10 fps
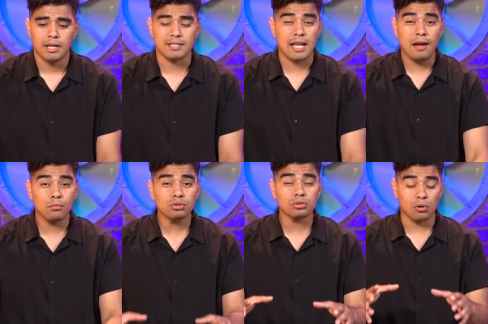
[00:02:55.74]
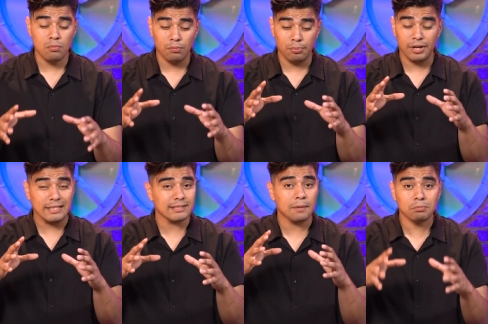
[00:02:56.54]
Estábamos como por
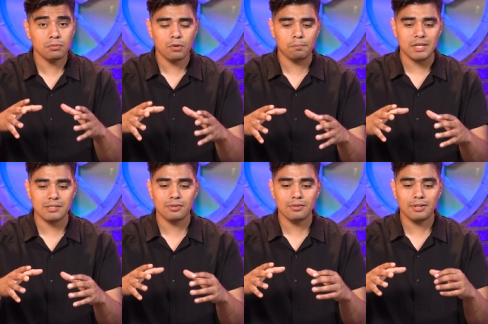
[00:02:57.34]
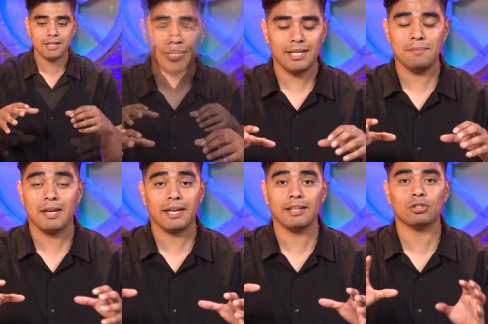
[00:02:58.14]
el séptimo piso y
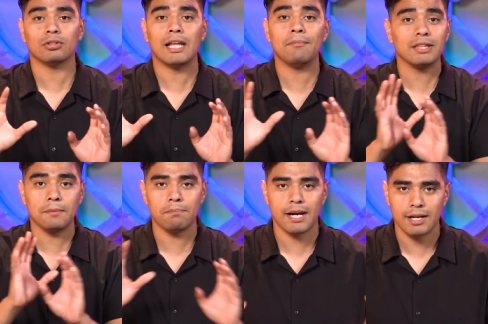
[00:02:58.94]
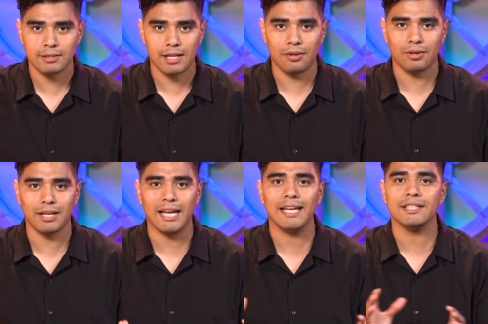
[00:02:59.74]
me quedé totalmente paralizado. Le
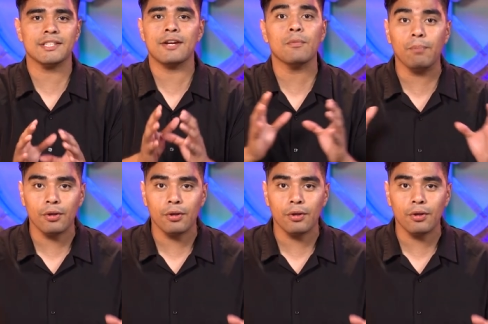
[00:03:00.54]
dije, ya no